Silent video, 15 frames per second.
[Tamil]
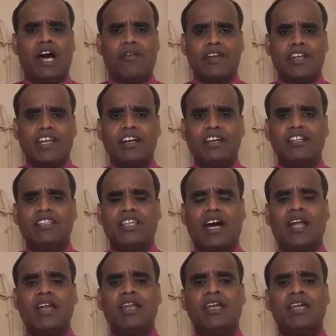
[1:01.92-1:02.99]
அவன்
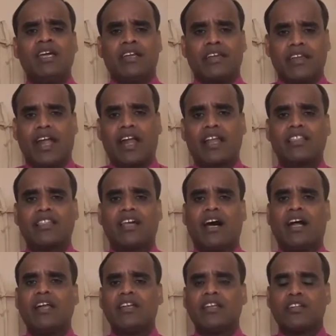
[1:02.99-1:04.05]
எழுந்தான்
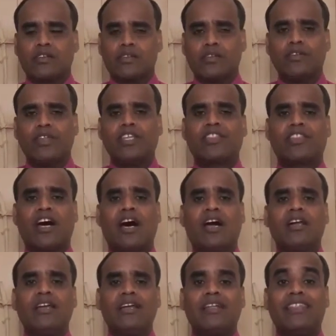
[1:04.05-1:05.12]
நடந்தான்
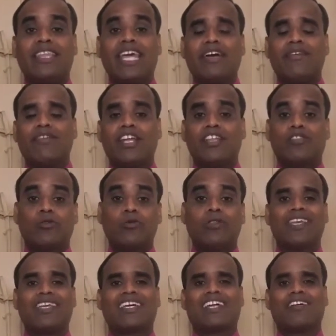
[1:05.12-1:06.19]
குதித்தான் தேவனை
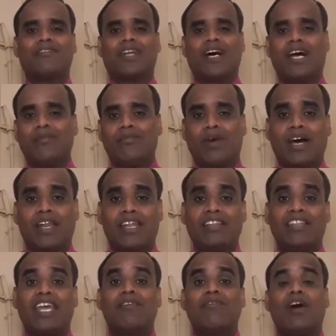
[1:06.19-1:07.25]
துதிக்கிறவனாய் மாறி
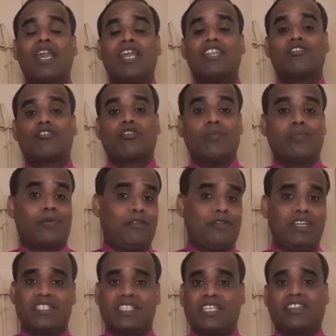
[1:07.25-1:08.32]
தேவாலயத்துக்குள்
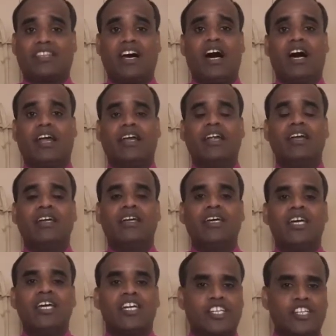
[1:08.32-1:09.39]
பிரவேசித்தான்
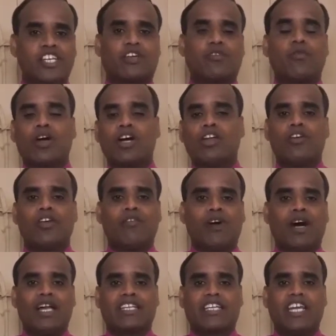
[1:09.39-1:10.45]
இன்றைக்கு உங்களுடைய
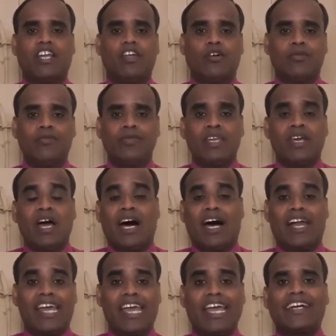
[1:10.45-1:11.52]
வாழ்க்கையிலும்
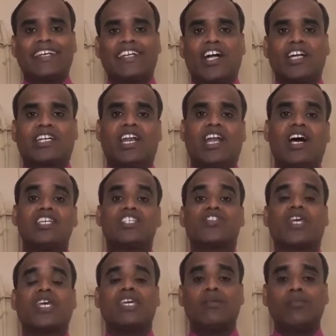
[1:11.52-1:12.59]
அநேக
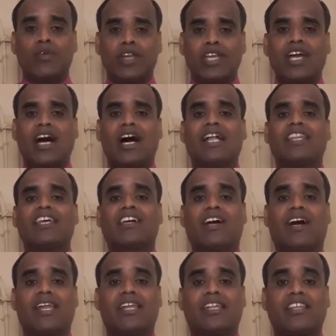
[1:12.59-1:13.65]
நாட்களாய் செய்ய முடியாத
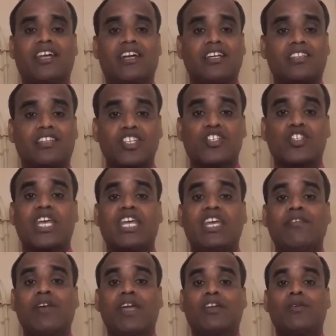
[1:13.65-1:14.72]
காரியத்தை கத்த
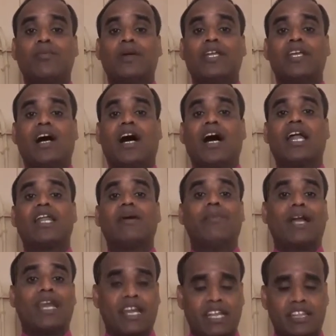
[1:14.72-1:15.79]
செய்ய வைக்கும்படியான
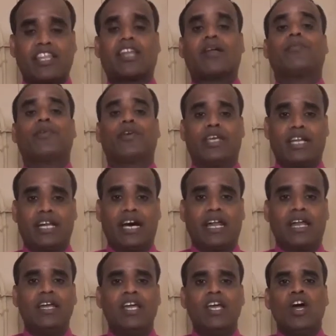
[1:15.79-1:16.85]
பலனை தரப்போகிறார்